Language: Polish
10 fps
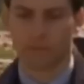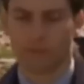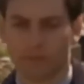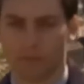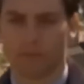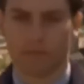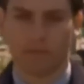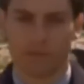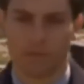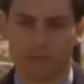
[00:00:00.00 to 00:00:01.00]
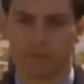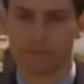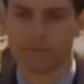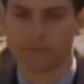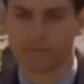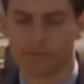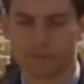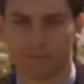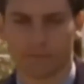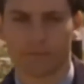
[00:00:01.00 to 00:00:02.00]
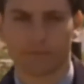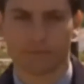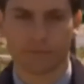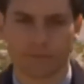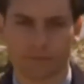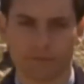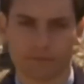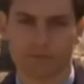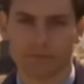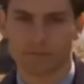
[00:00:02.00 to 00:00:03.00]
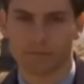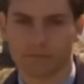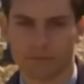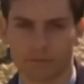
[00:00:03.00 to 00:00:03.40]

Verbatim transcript: Gdyby nie robili rebootu, nie doszłoby do tego.